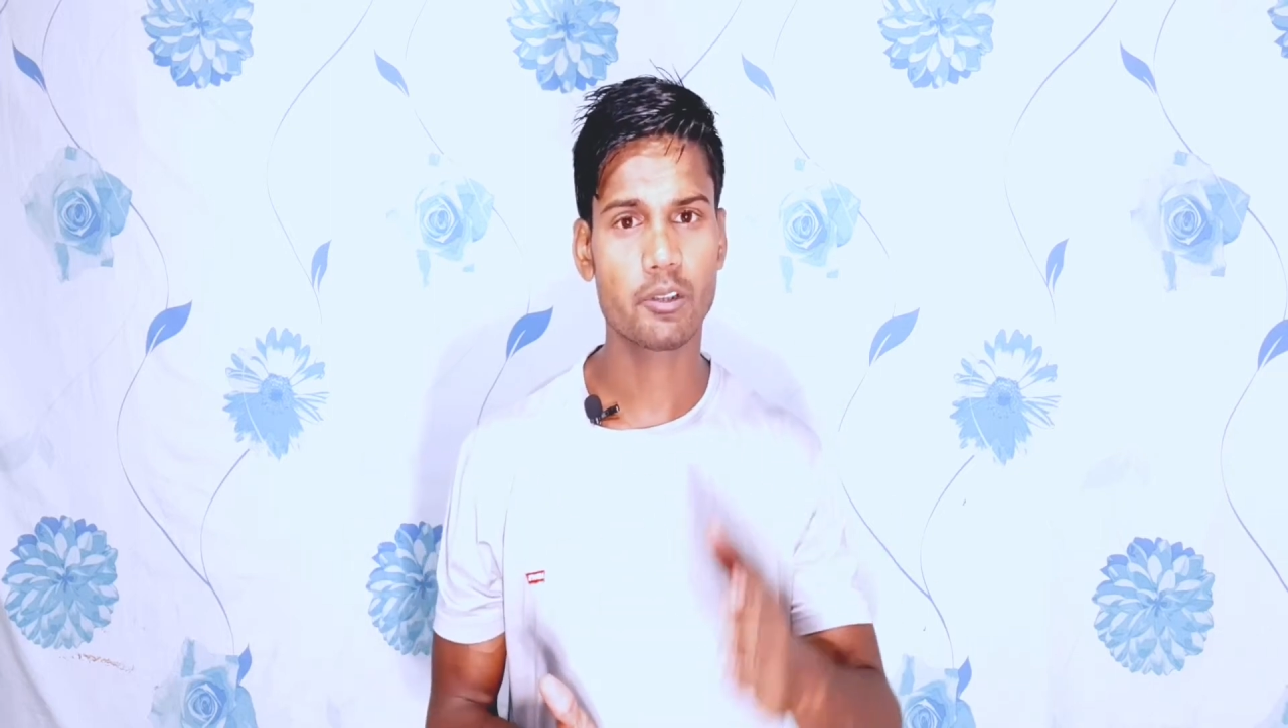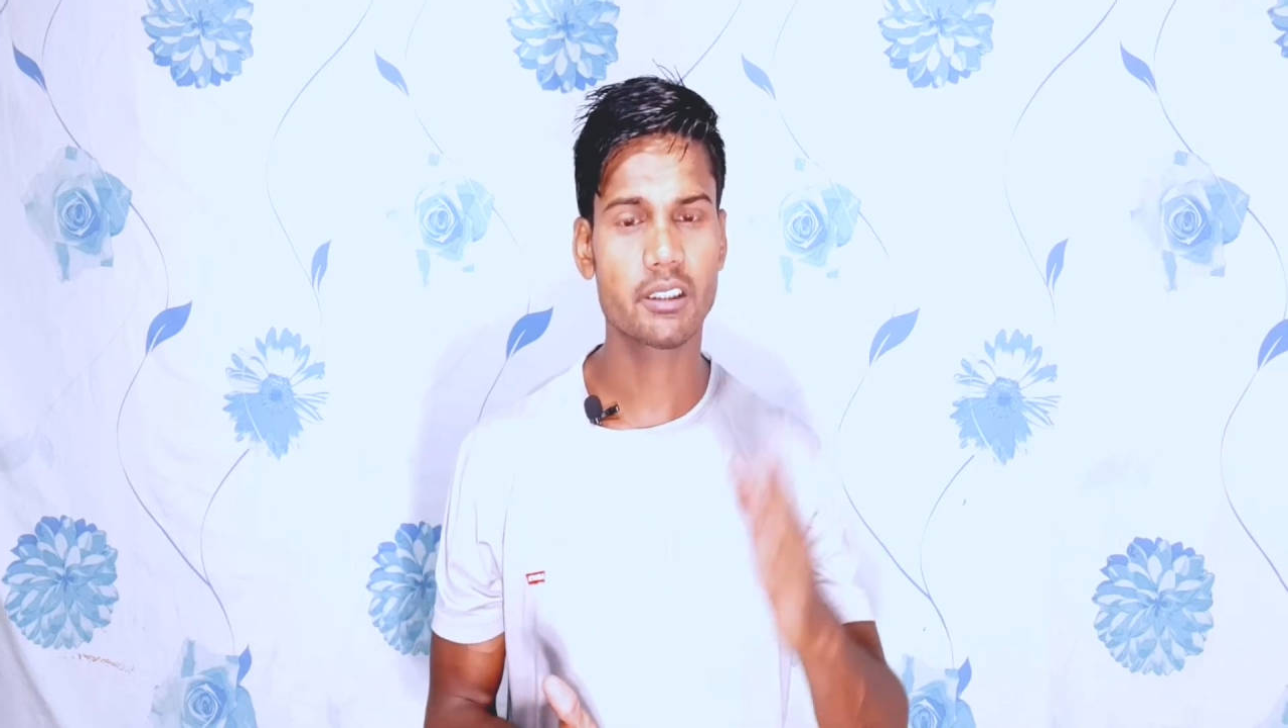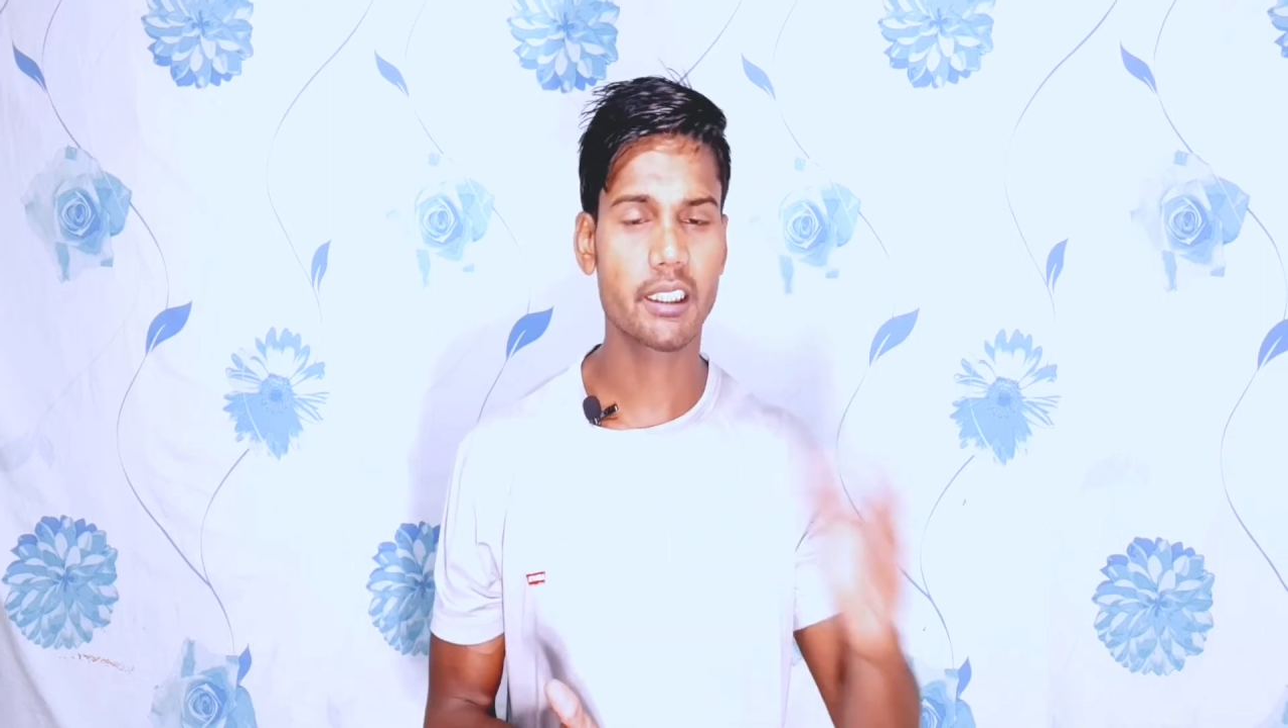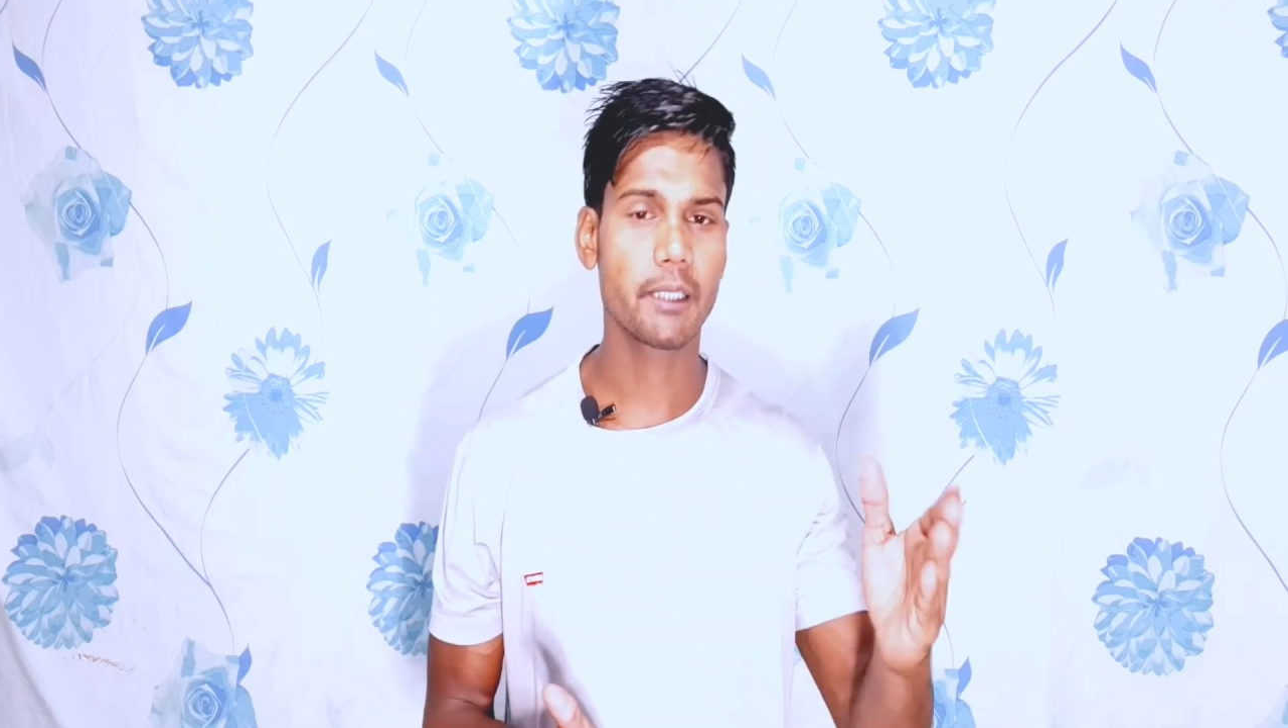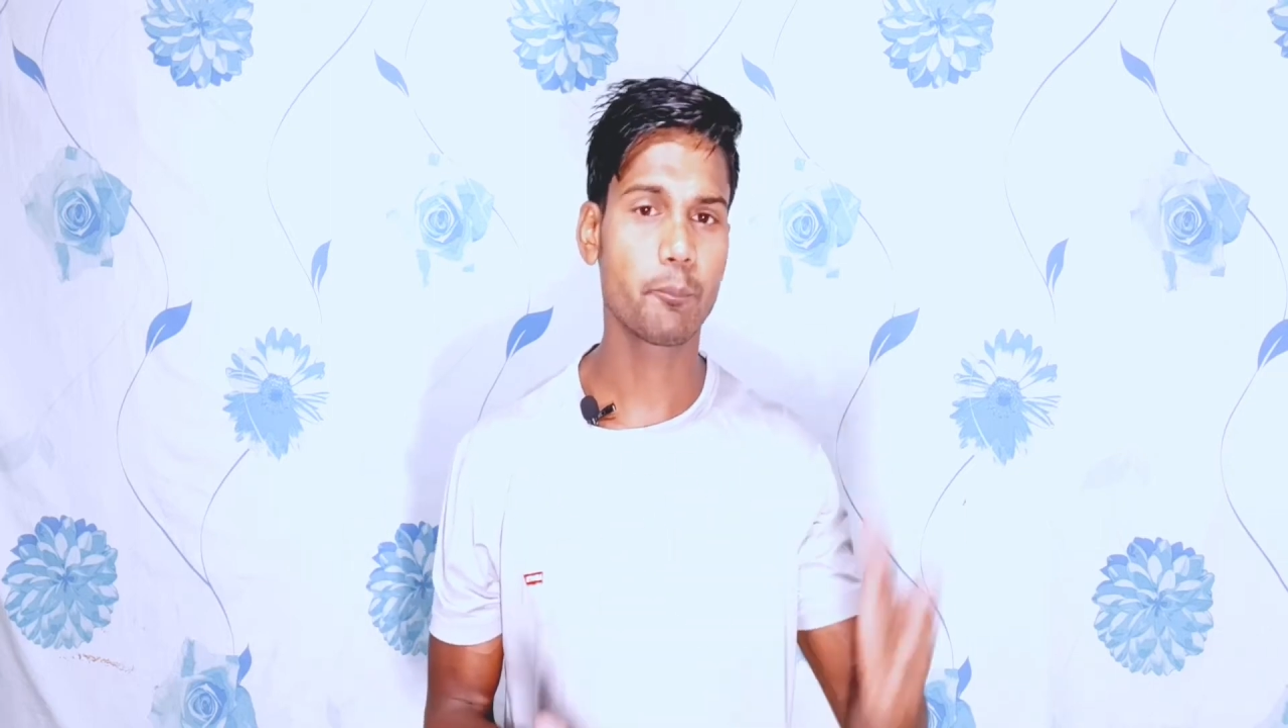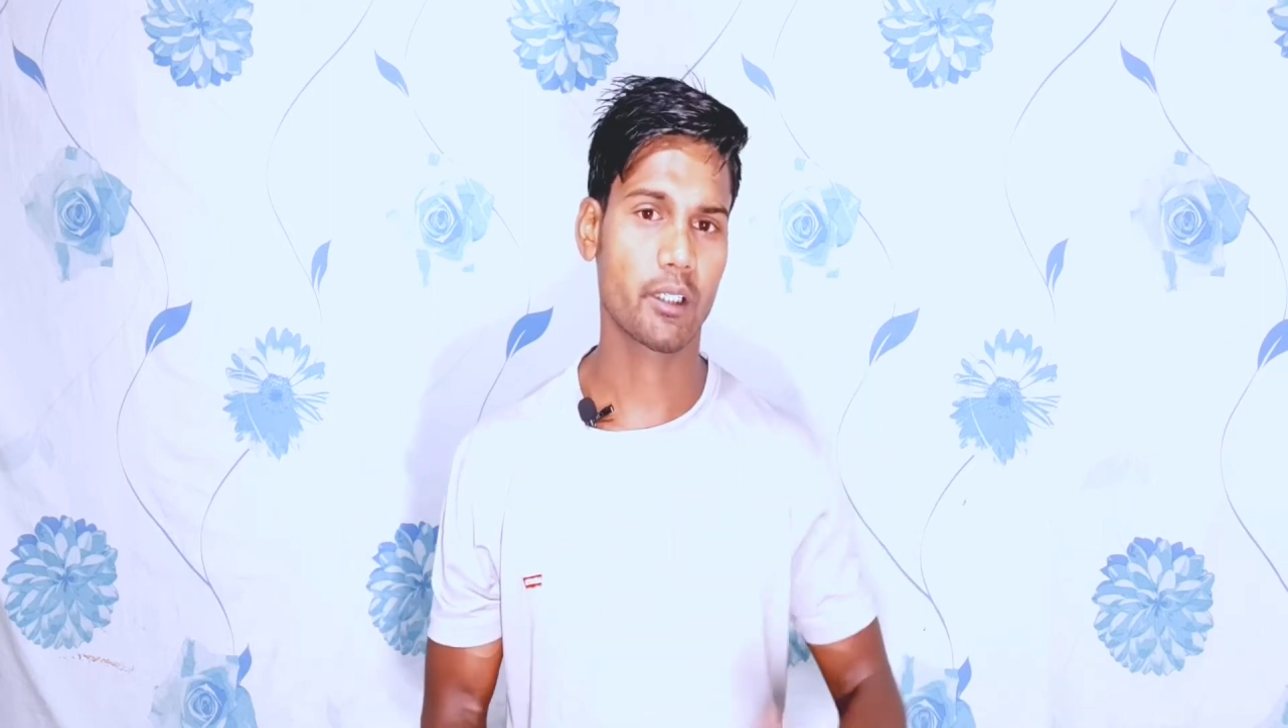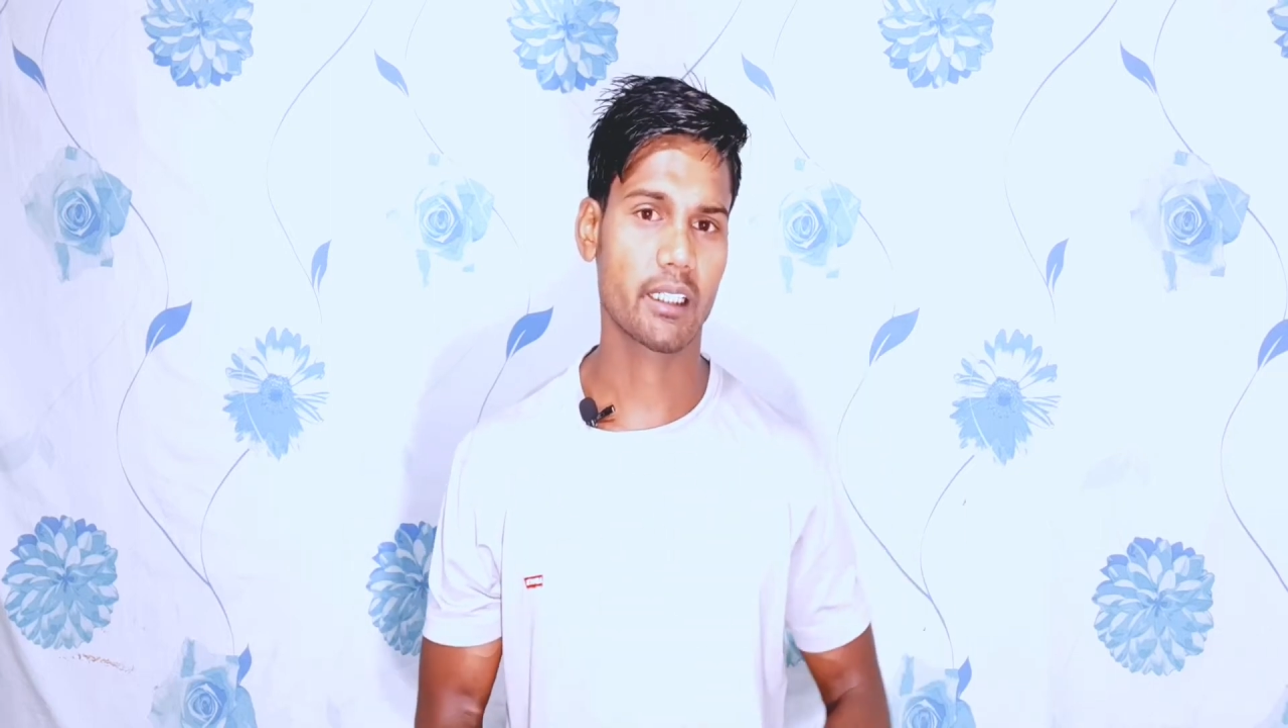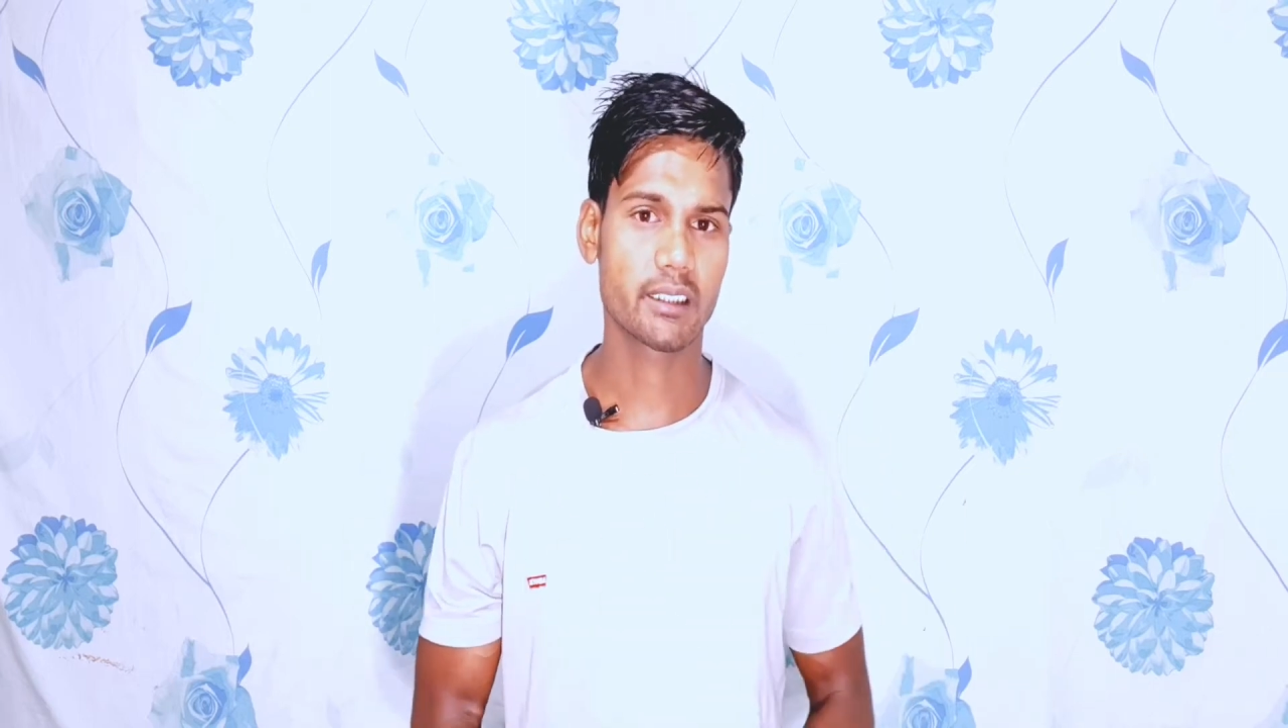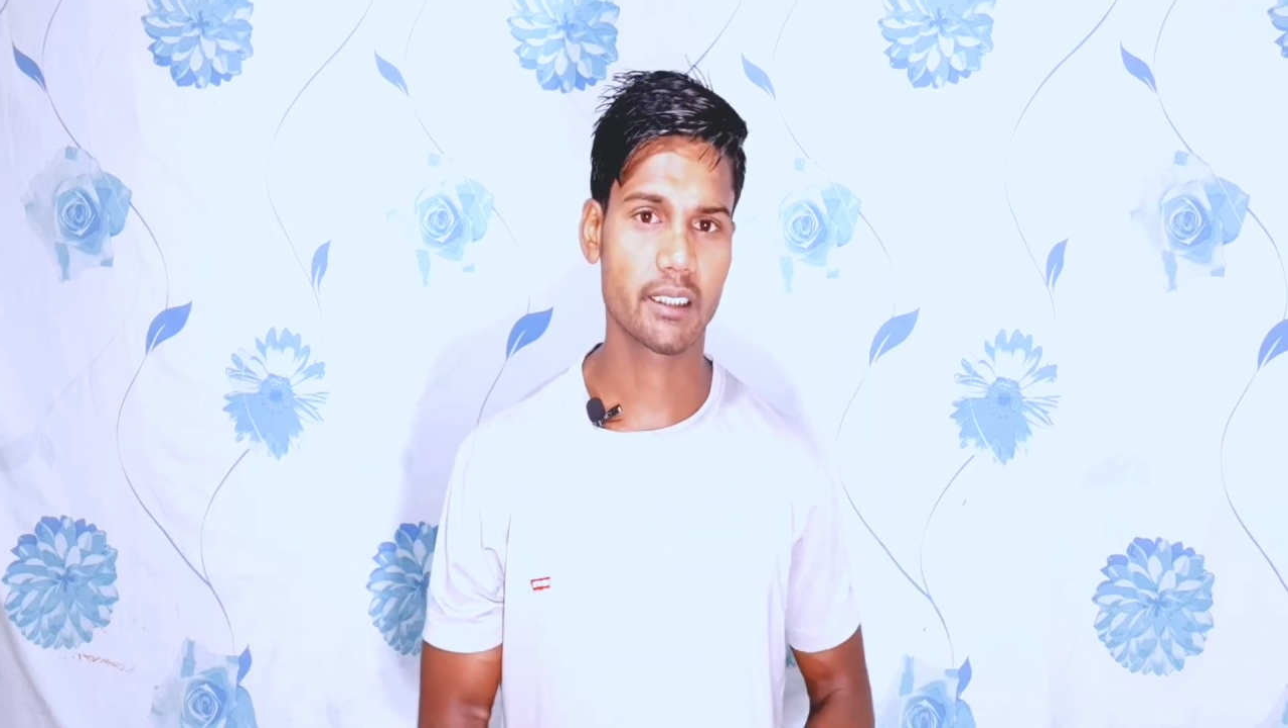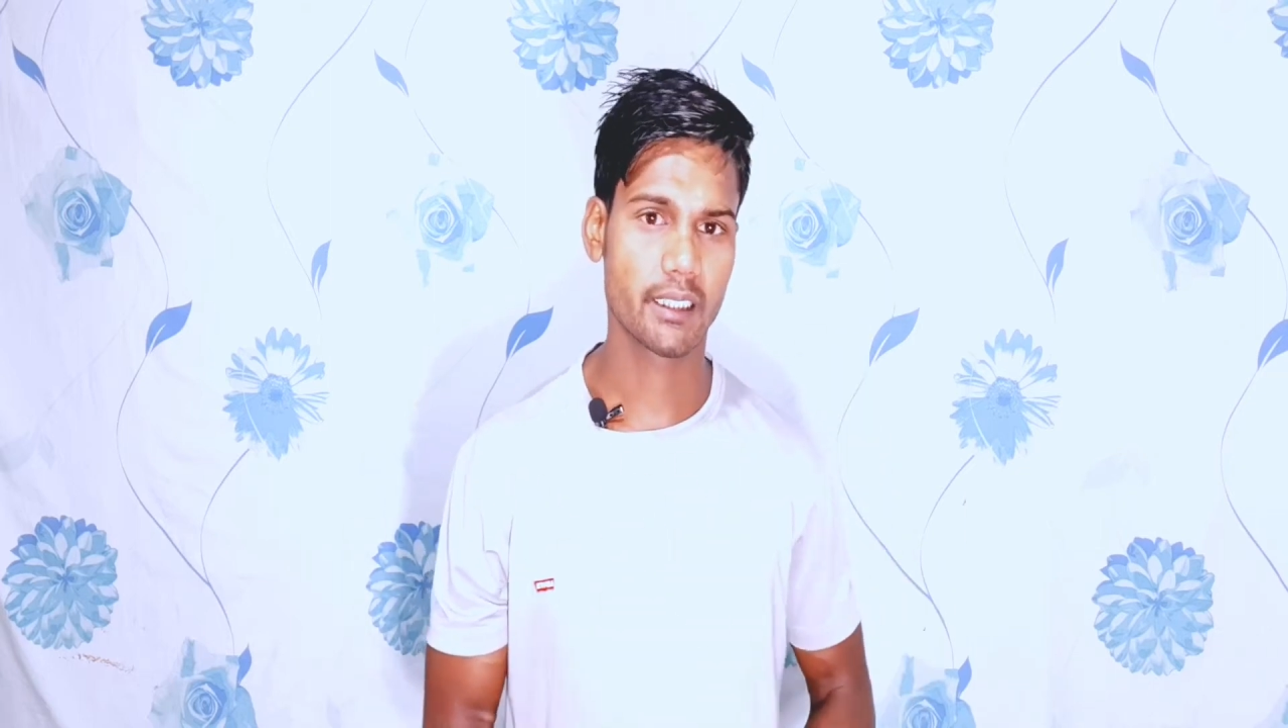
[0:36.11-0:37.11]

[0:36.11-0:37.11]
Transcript: स्क्रीन प्रोटेक्शन